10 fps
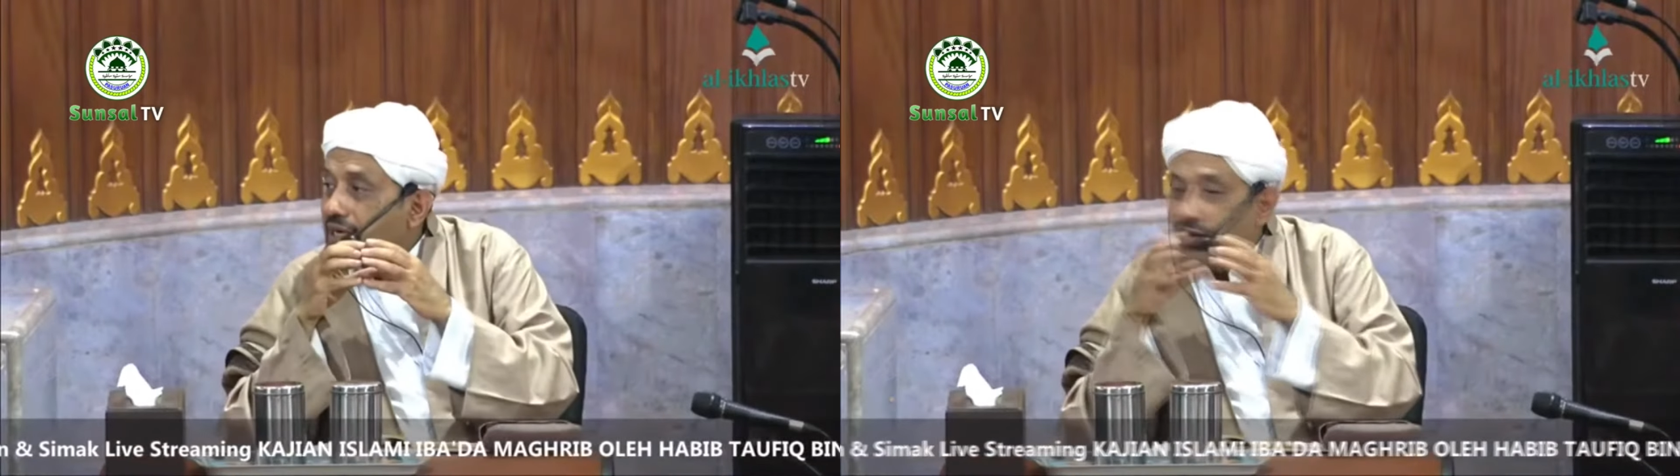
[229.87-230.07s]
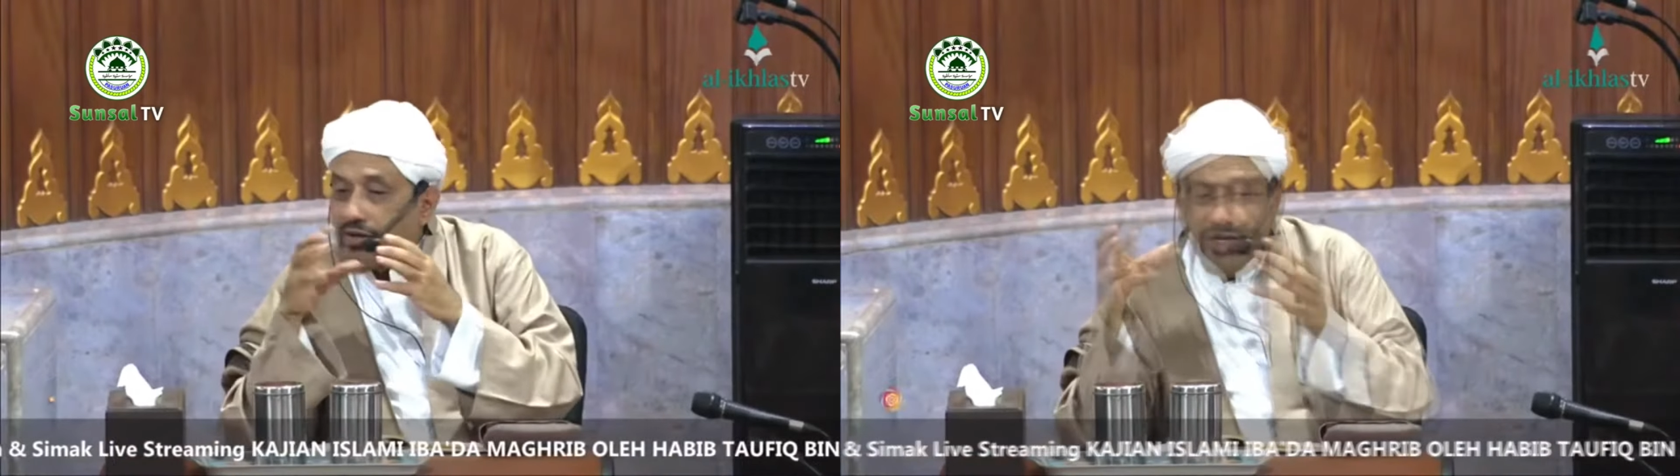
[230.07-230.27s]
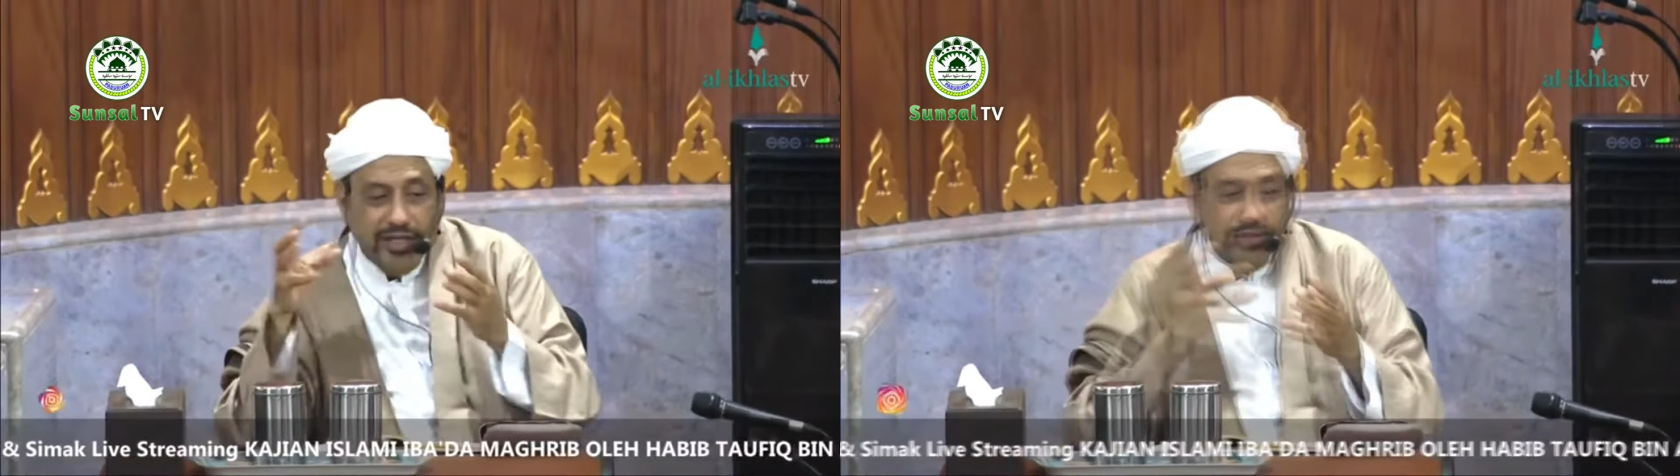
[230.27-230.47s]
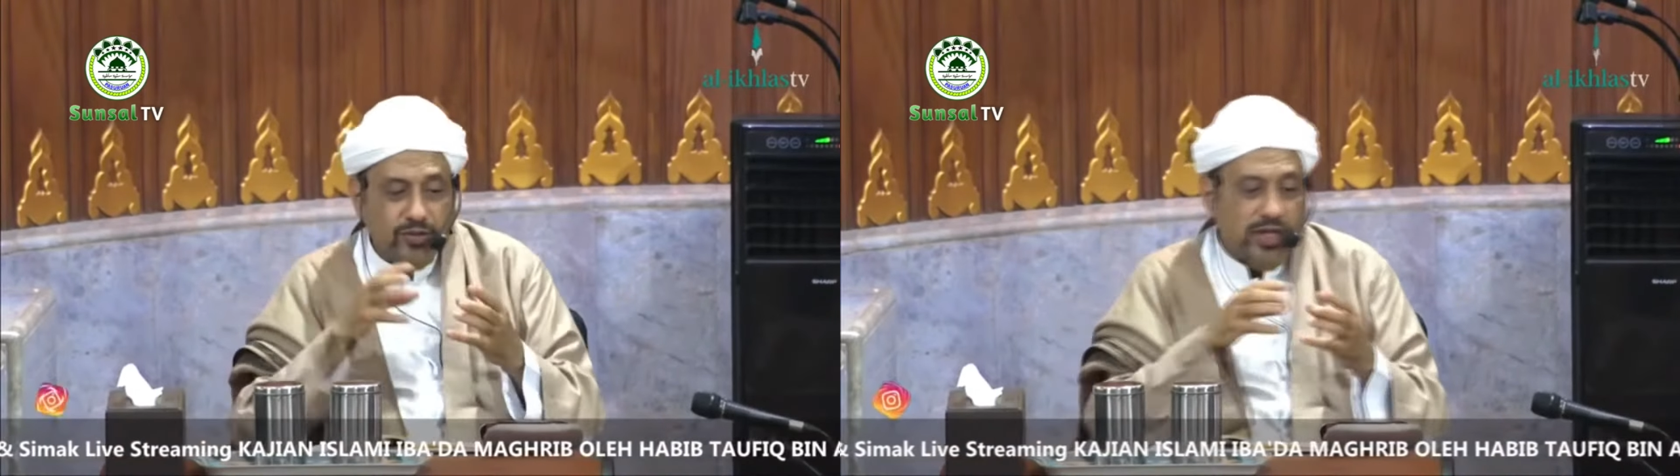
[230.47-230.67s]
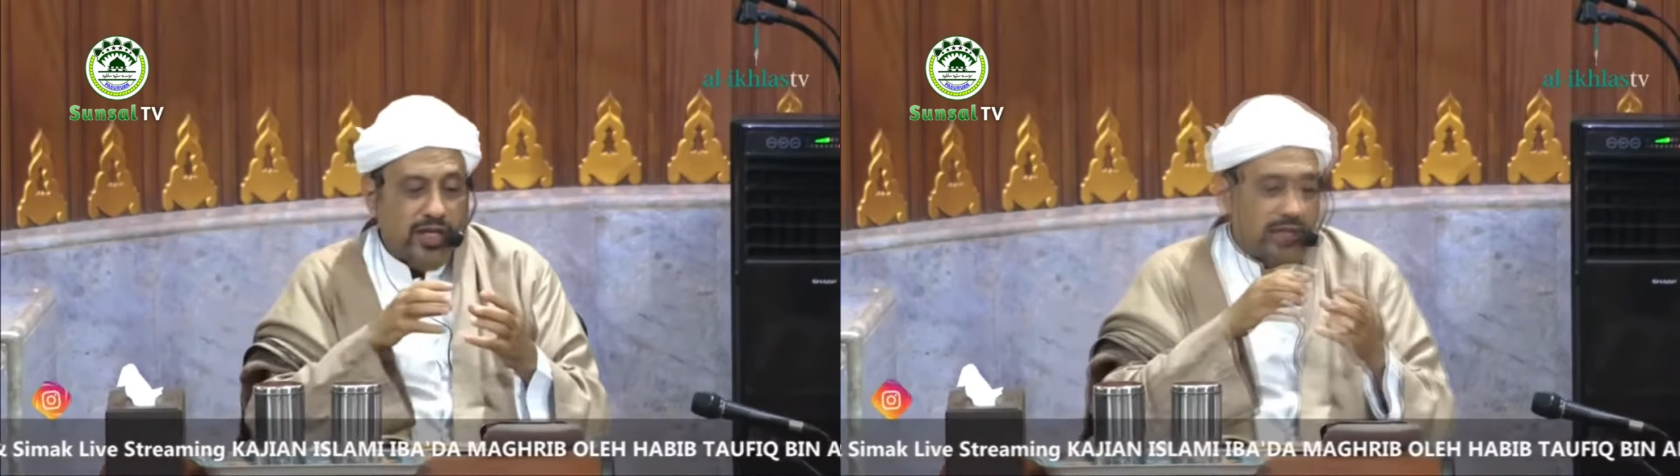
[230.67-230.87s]
kalau di
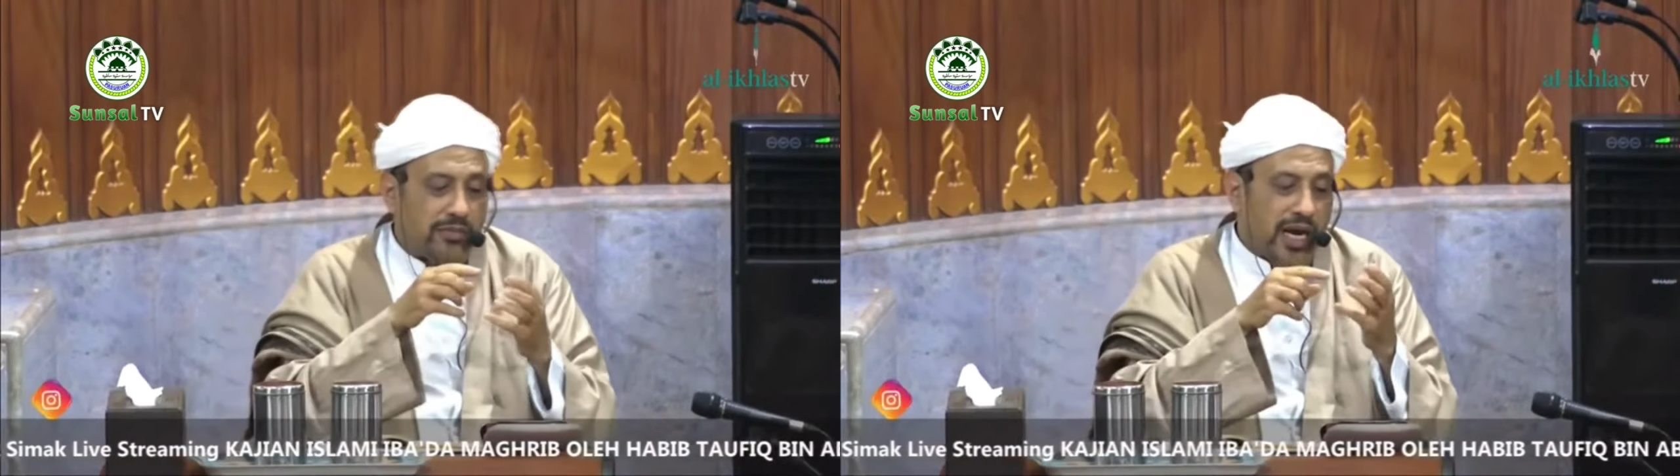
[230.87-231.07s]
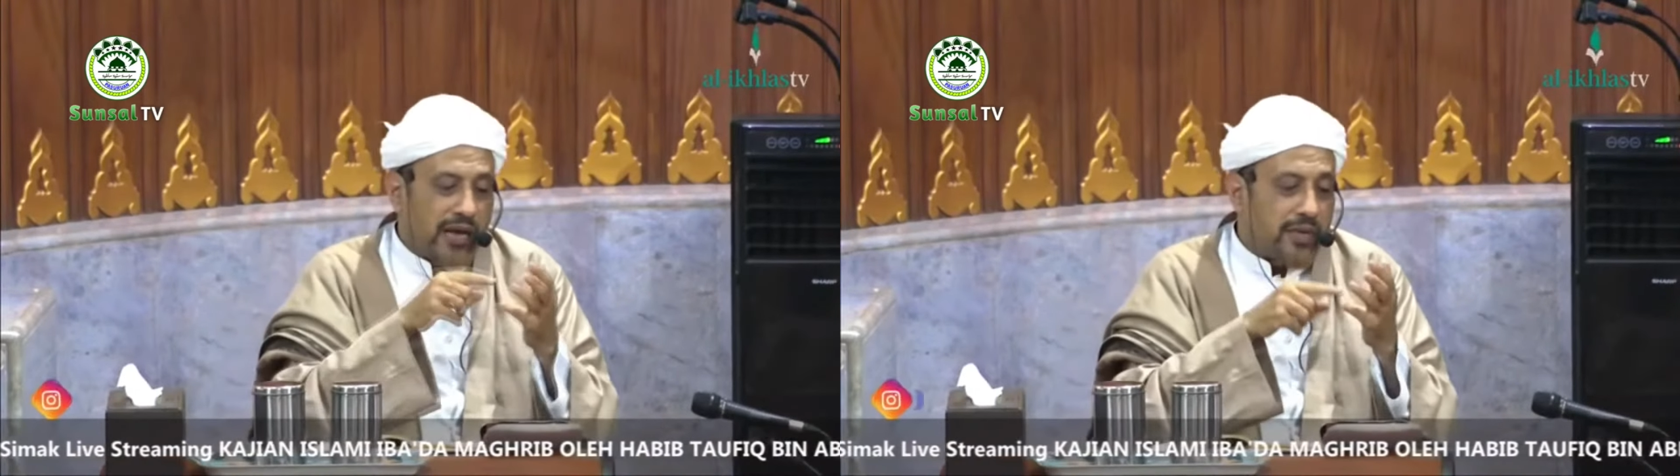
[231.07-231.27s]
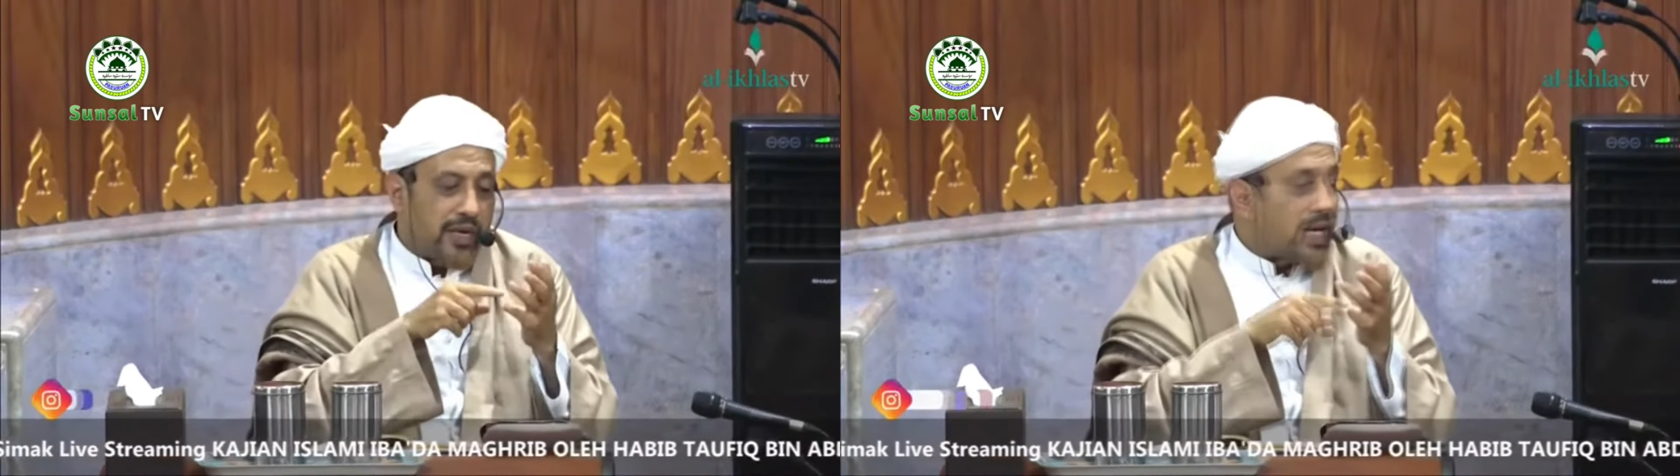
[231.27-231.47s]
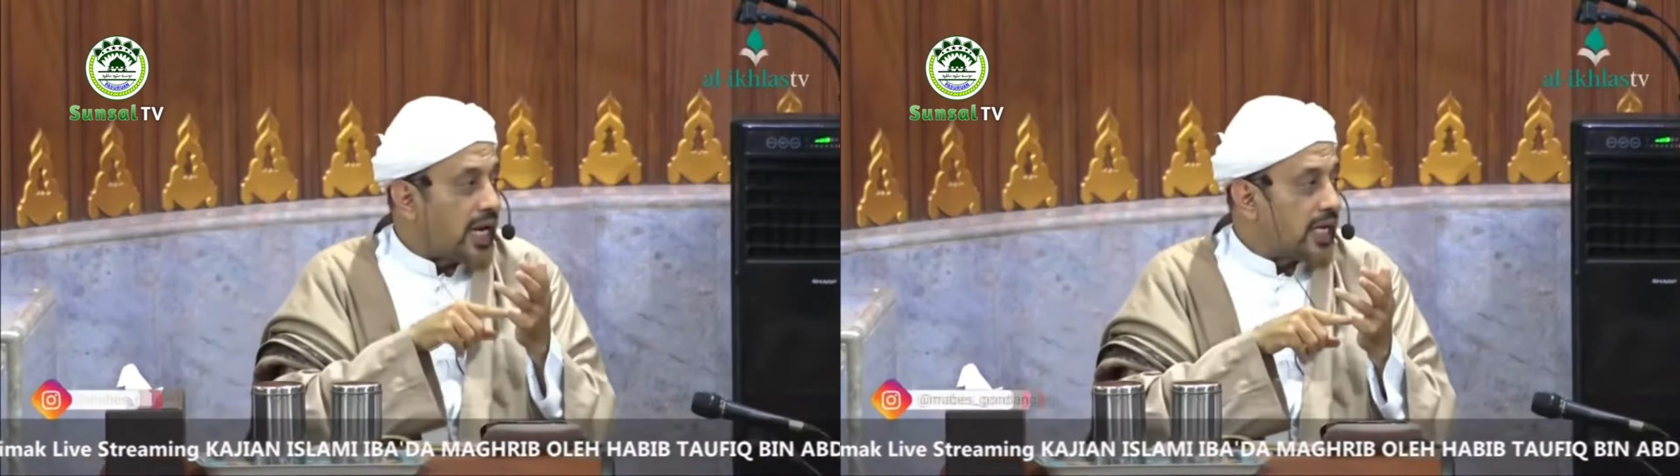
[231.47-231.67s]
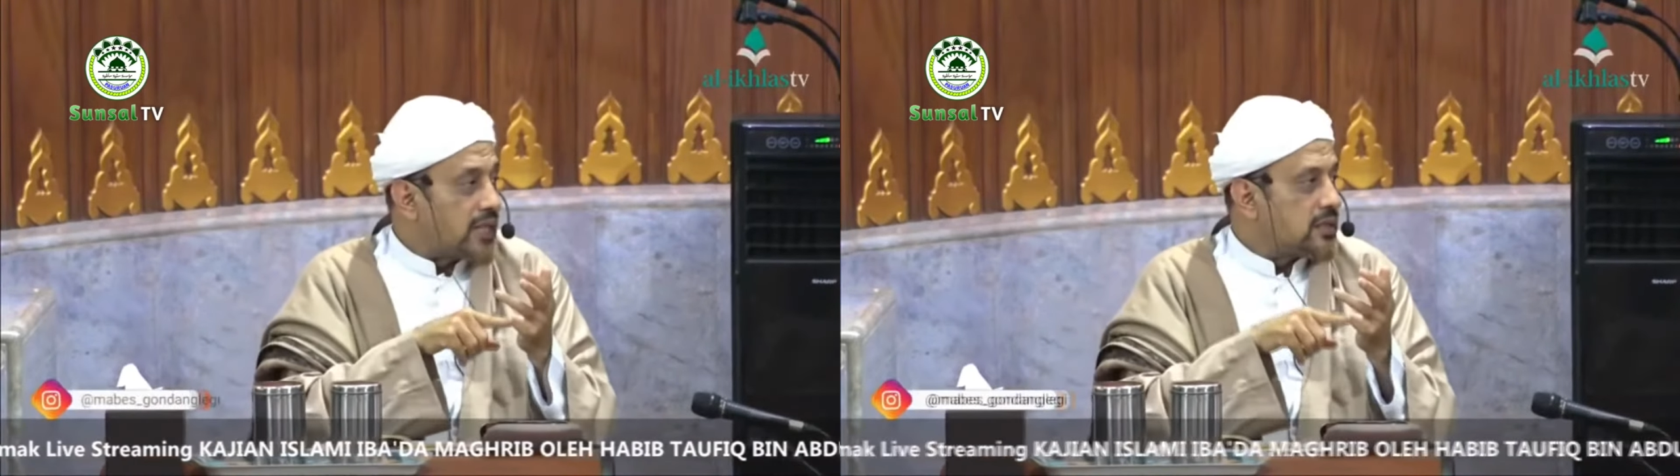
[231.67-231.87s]
atas dunia timbangan
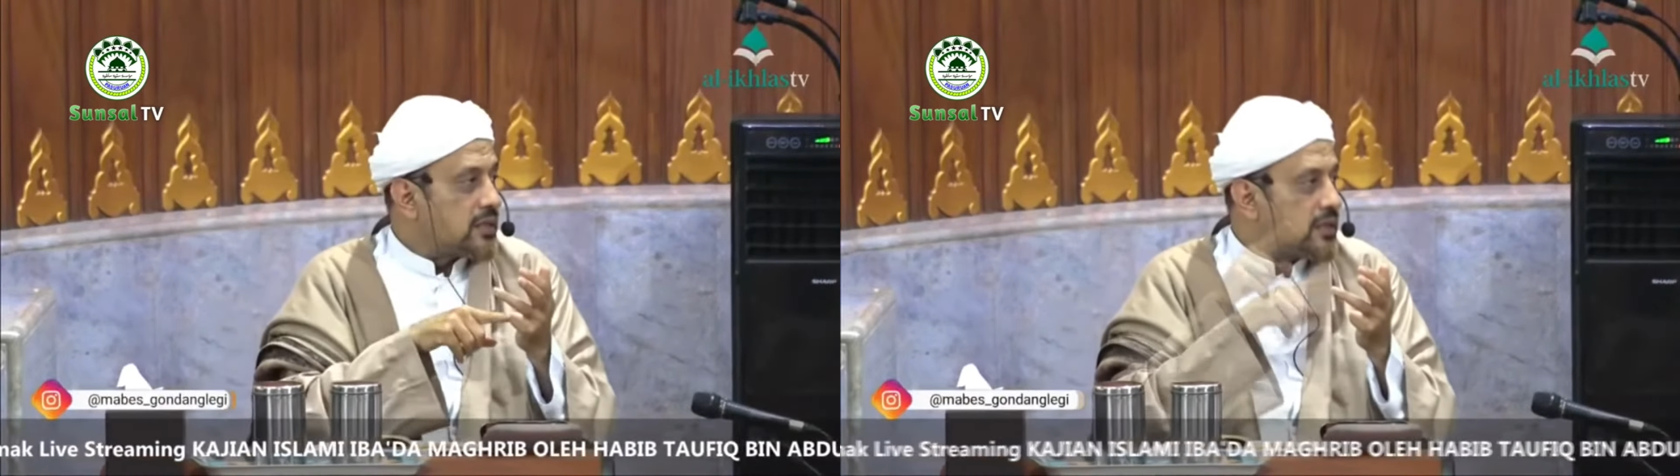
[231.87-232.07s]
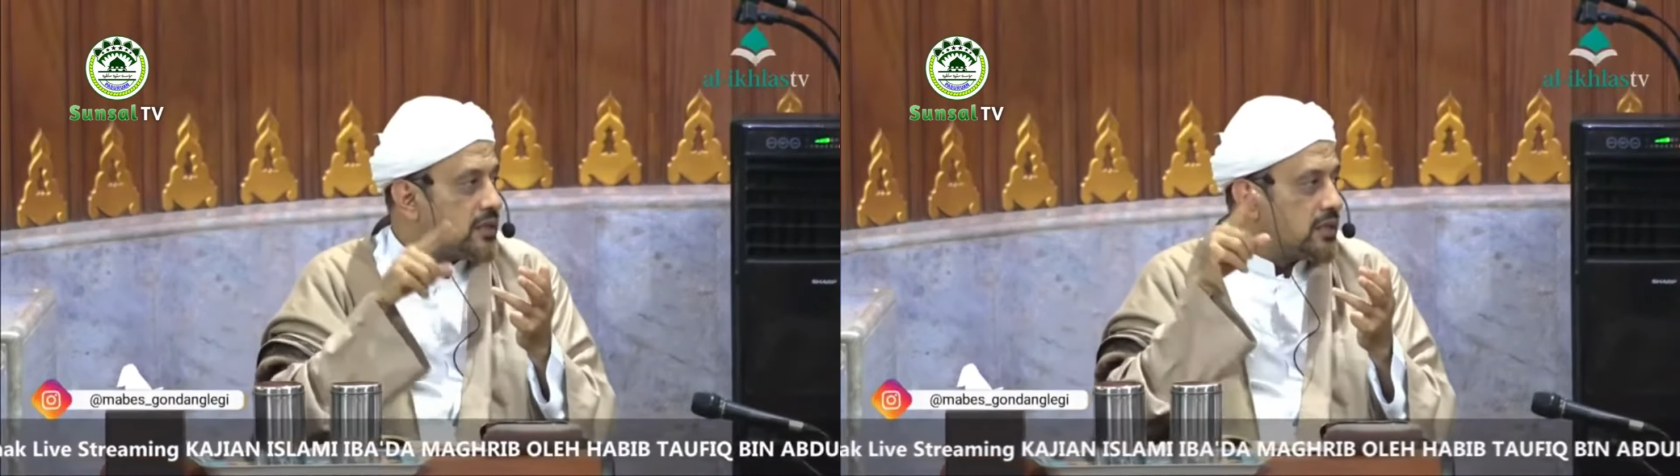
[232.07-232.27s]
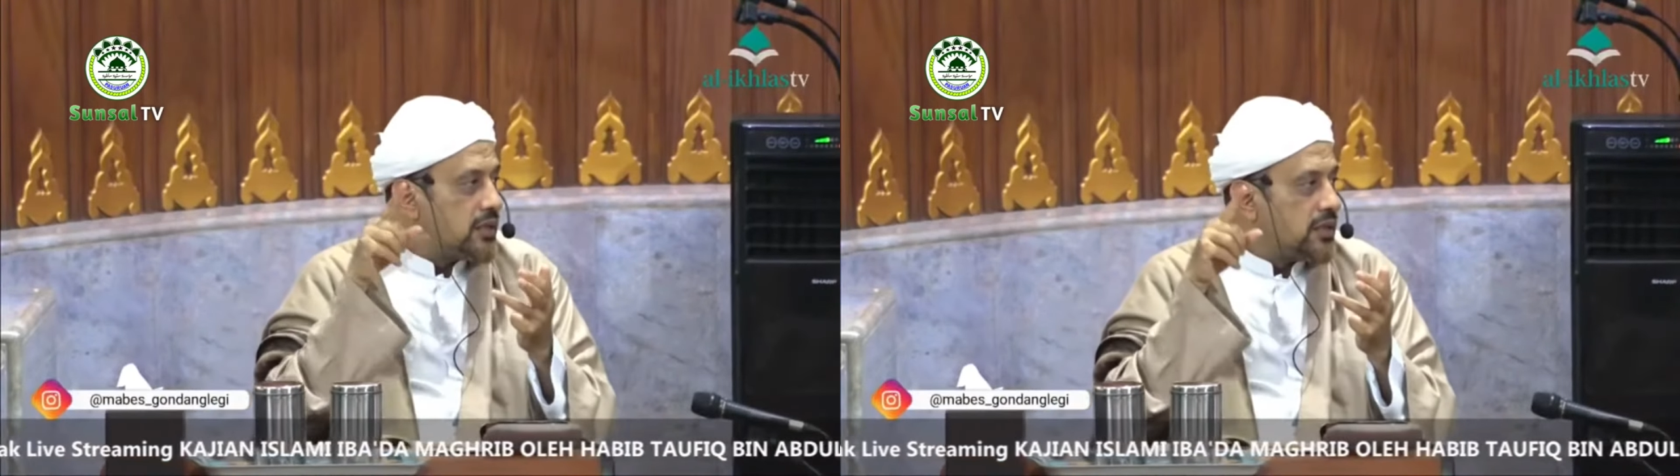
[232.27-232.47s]
beras